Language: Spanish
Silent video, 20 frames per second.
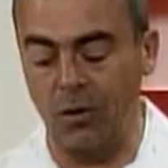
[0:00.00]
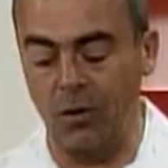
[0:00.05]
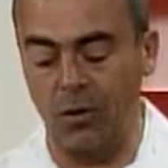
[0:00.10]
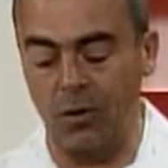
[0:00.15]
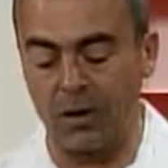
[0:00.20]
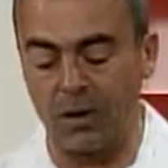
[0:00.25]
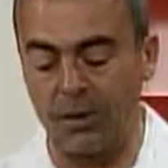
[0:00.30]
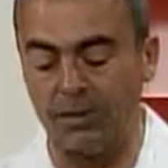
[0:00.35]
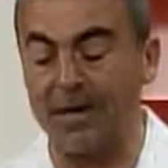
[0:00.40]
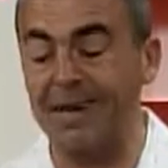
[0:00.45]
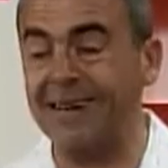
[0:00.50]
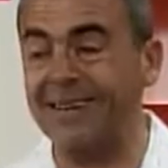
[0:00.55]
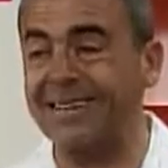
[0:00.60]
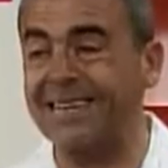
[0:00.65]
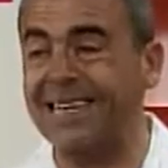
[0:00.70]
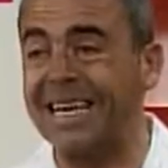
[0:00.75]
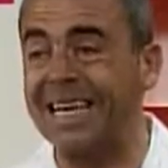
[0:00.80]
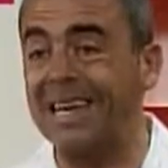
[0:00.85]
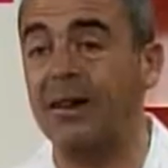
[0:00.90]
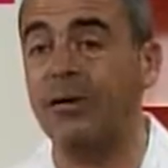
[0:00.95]
lo, que viene
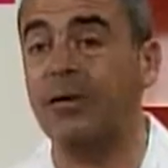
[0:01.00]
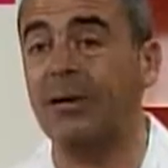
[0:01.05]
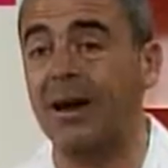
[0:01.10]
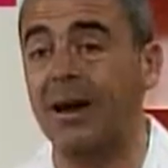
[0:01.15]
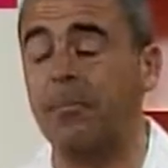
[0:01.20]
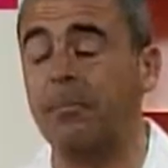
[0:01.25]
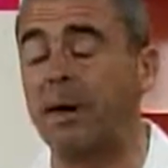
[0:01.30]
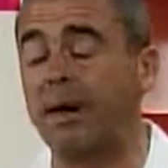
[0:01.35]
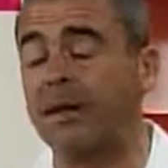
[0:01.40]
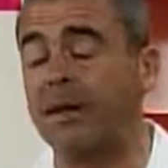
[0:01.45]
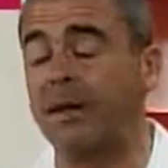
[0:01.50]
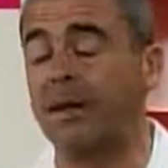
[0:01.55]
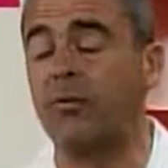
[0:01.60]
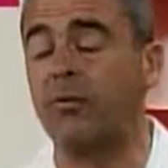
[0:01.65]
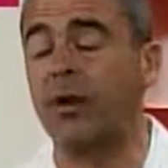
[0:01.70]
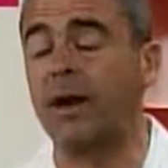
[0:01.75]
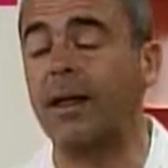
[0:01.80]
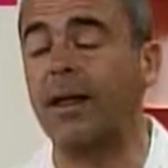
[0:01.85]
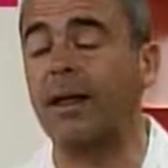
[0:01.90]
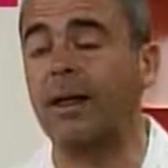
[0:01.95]
escrito en la parte
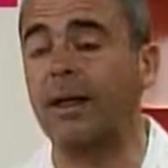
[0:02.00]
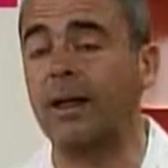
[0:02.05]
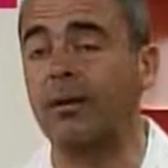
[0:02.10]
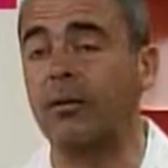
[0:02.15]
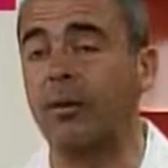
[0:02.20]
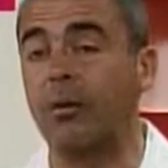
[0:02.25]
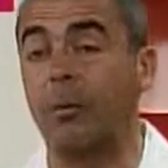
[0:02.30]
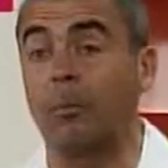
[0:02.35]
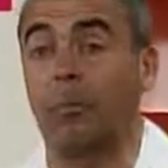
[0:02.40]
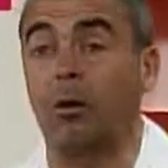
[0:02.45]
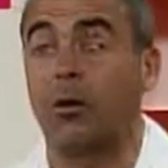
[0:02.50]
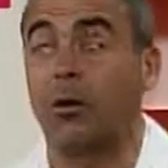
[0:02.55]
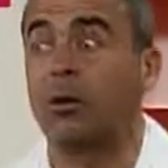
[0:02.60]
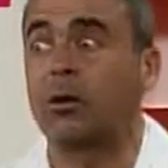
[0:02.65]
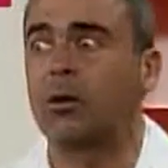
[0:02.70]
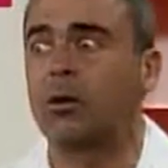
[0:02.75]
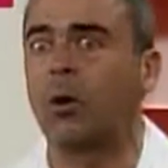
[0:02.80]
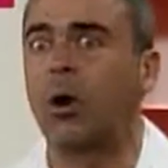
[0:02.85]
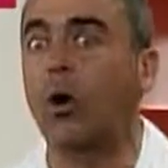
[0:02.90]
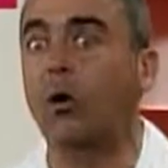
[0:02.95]
de afuera del libro, por
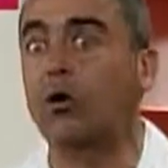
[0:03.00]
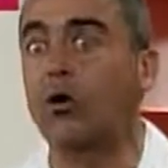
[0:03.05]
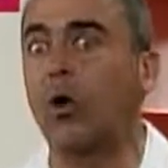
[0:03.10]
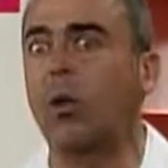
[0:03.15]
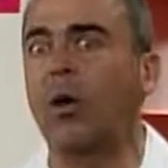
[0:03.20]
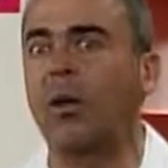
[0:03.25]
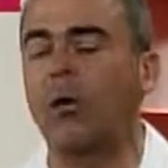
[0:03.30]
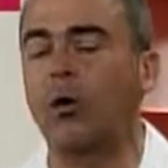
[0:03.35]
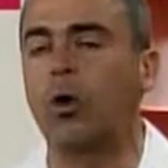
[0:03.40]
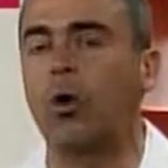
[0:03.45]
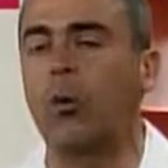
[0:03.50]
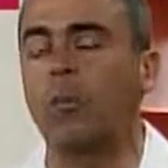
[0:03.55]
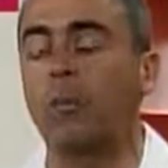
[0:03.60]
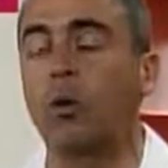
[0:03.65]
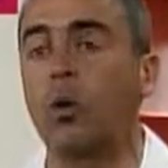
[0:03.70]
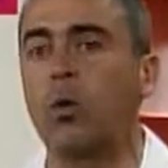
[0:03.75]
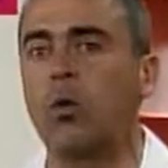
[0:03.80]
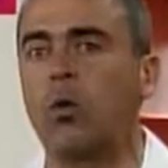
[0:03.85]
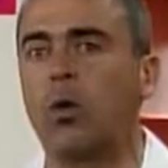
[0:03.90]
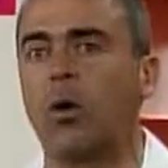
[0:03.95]
lo menos lo hago yo cuando
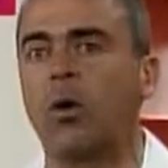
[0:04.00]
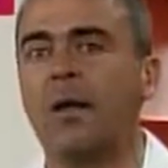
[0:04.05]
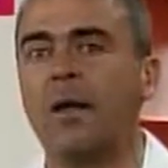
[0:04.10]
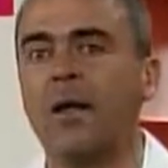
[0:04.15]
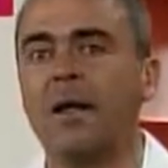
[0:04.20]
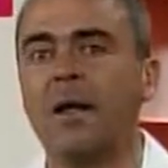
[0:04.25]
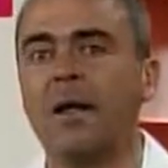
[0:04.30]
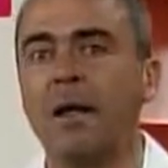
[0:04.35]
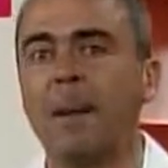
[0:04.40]
compro uno,